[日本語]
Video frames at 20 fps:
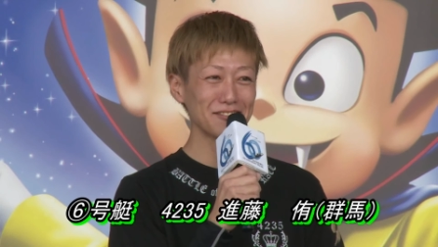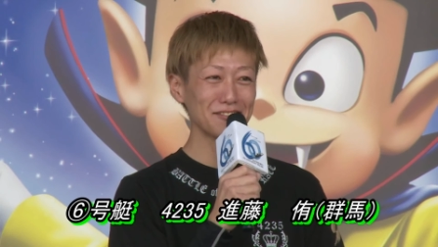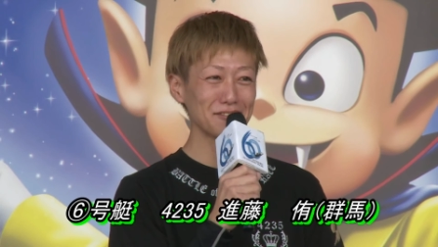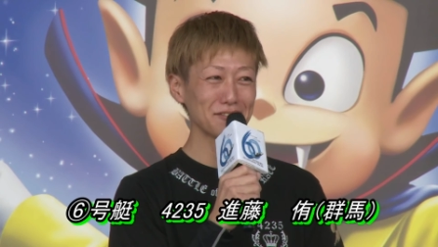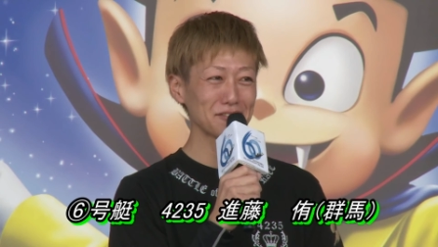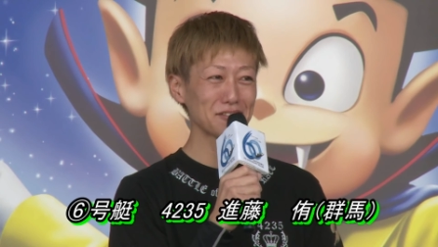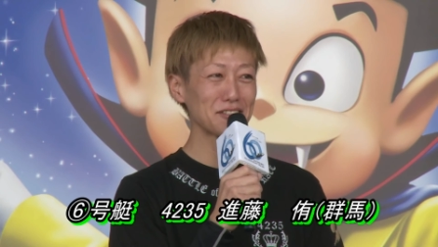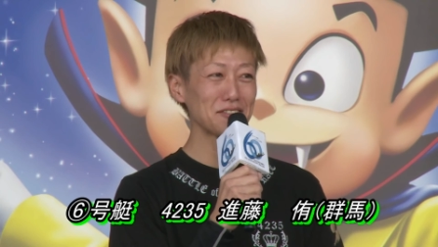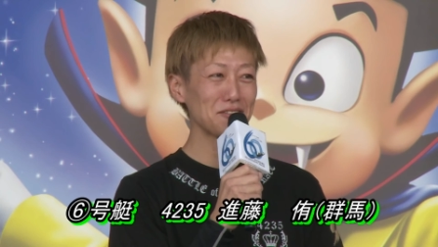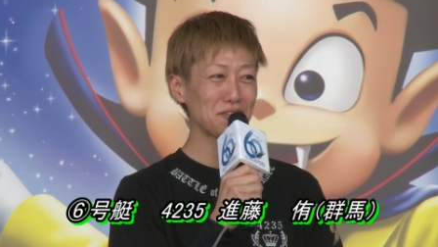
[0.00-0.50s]

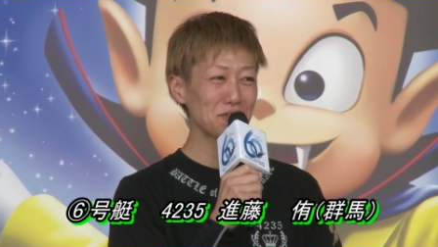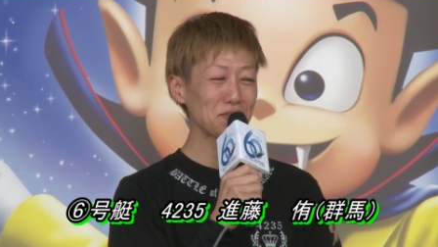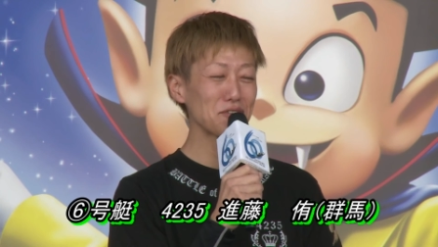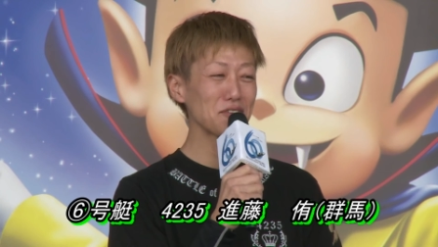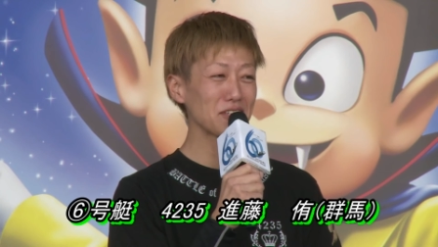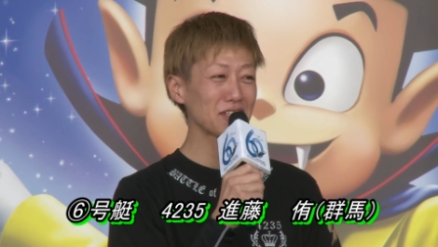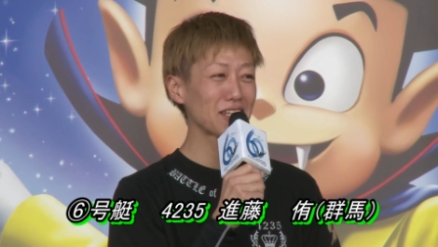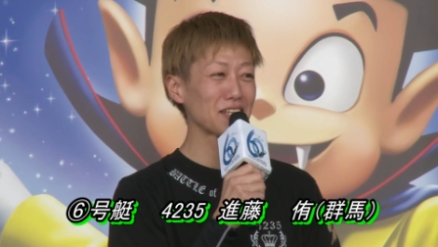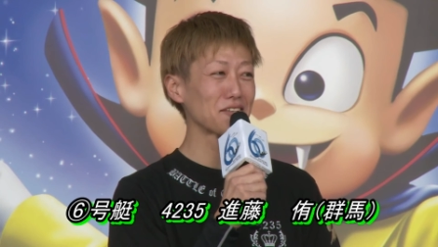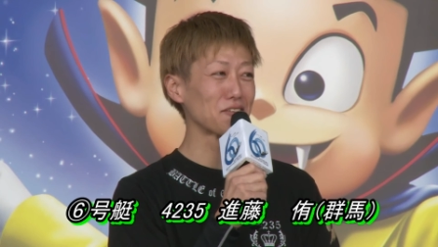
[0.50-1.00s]
昨日の雰
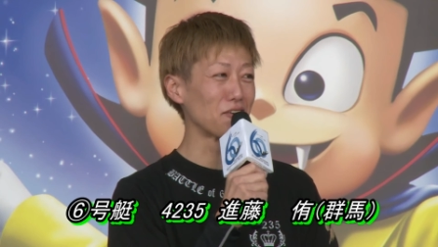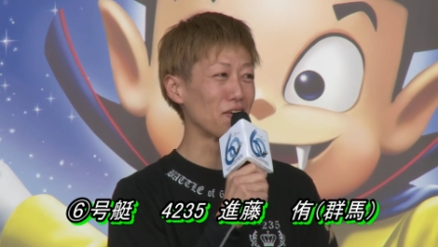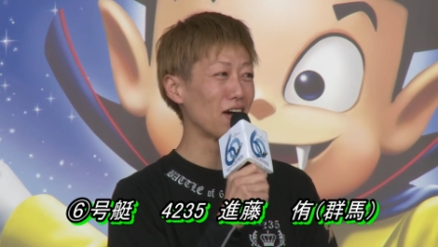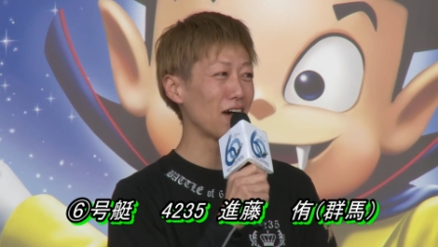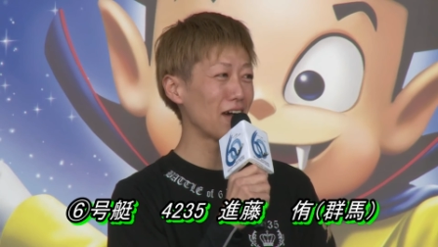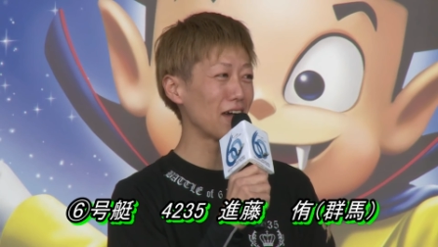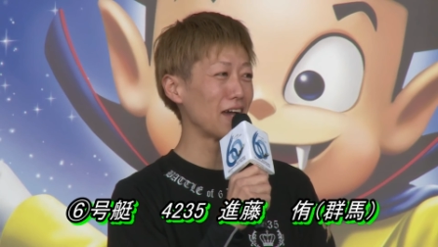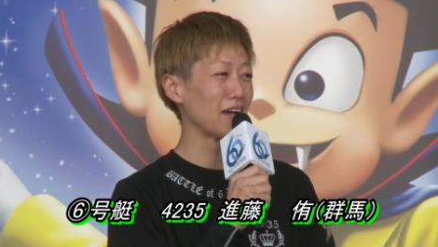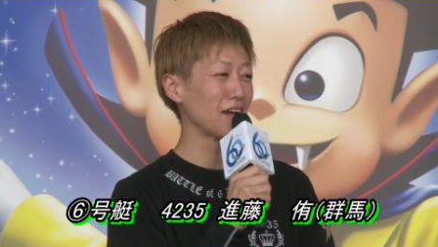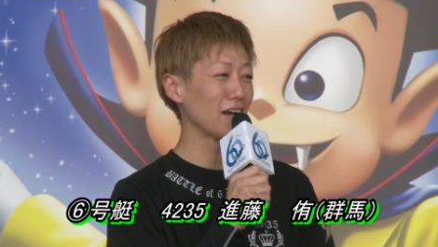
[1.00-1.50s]
囲気だと
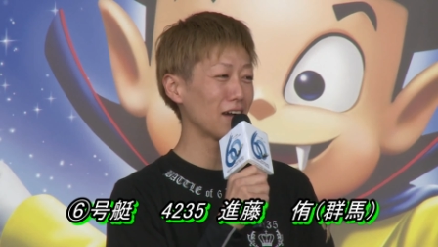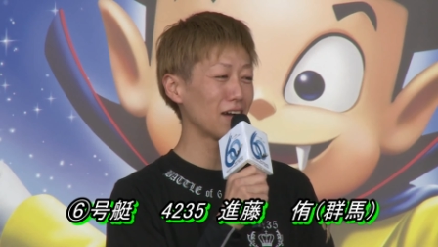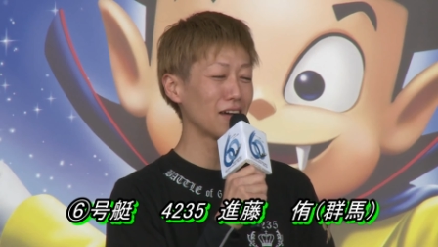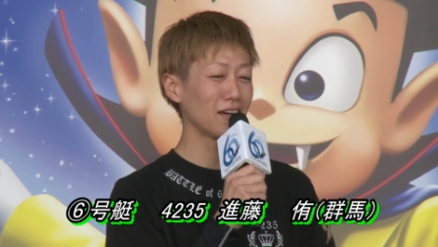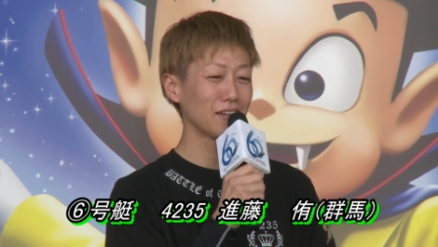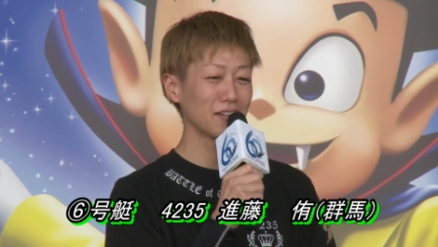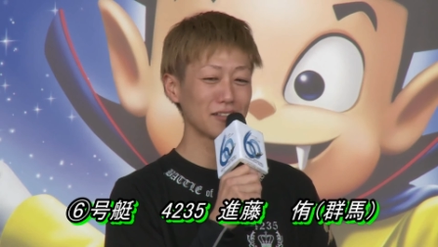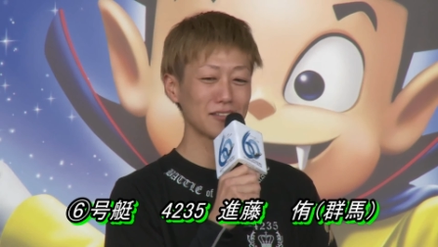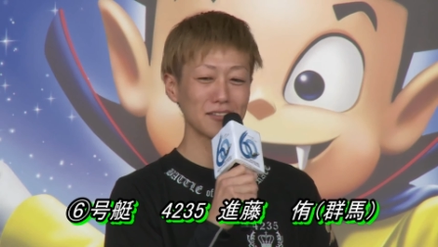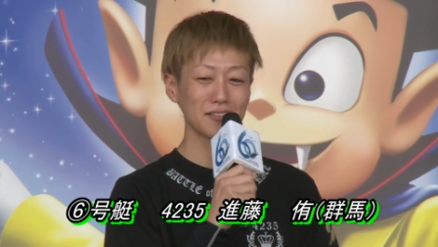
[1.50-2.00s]
はい、
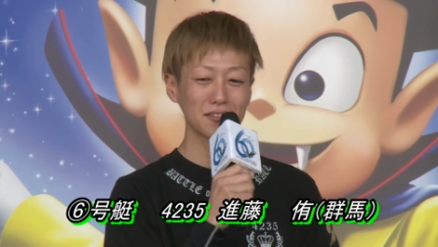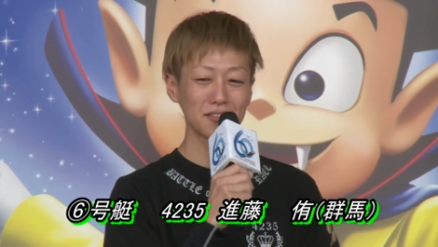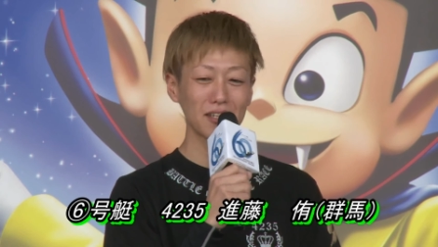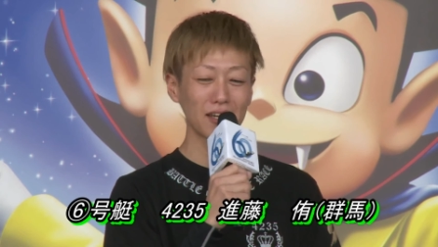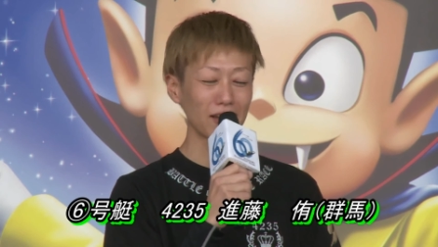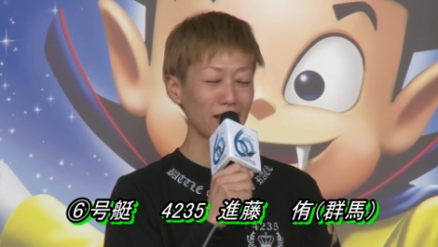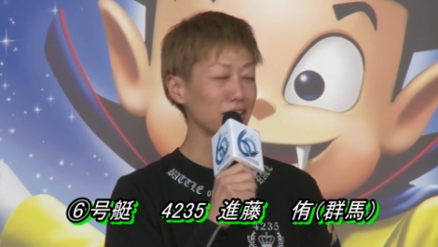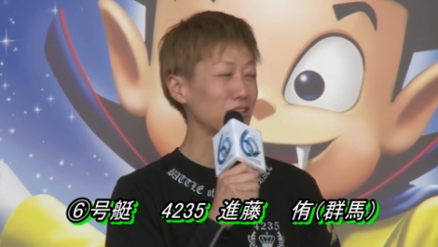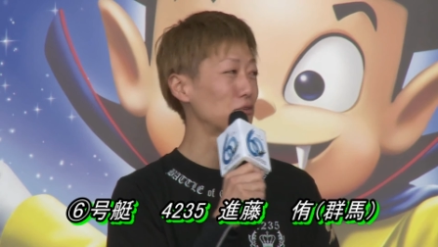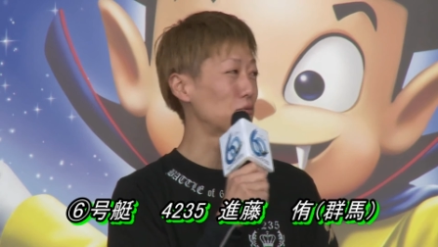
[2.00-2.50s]
うん、
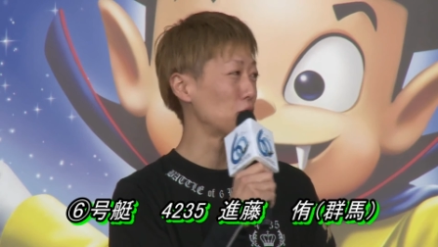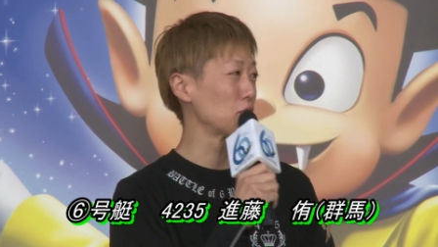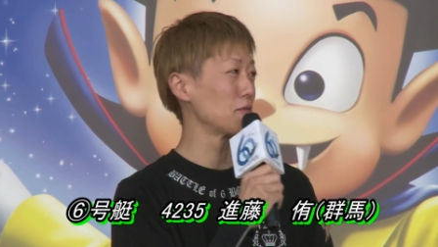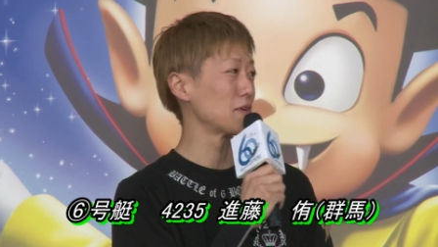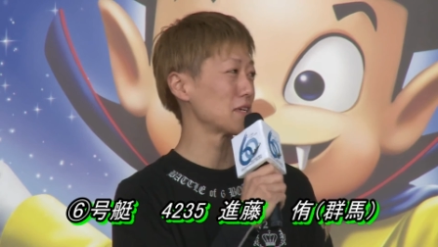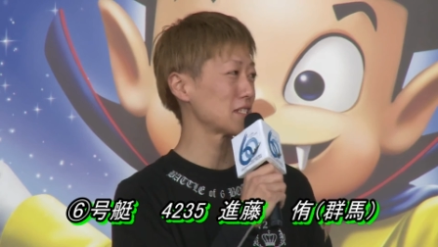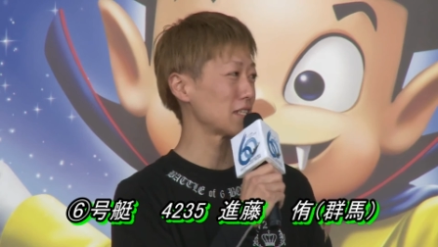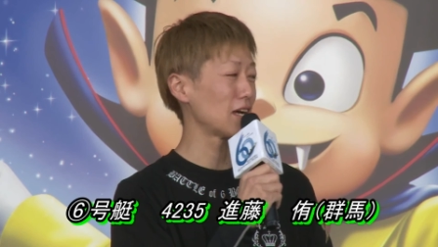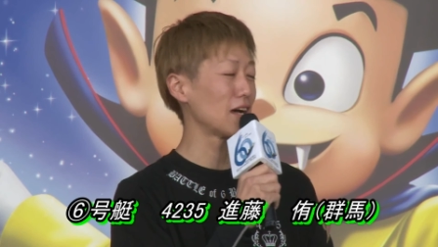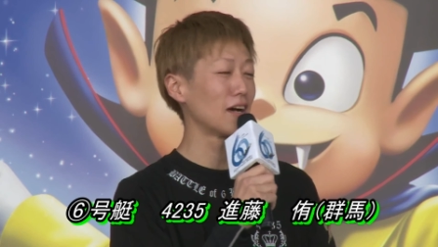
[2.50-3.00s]
かなと思い
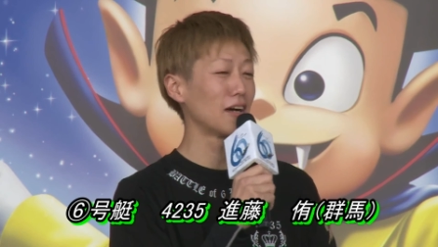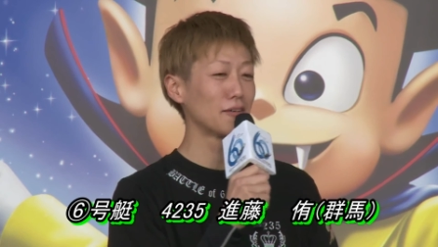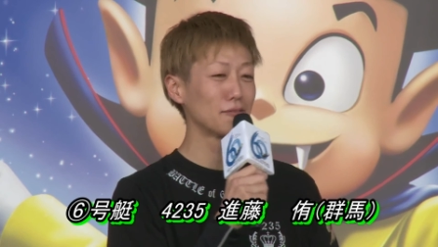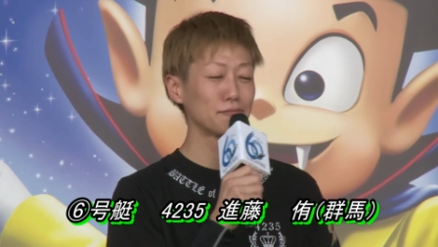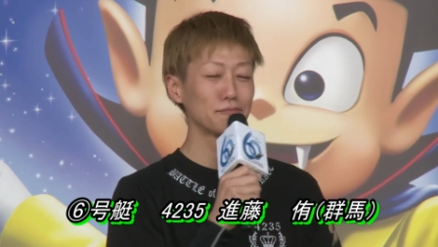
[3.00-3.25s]
ました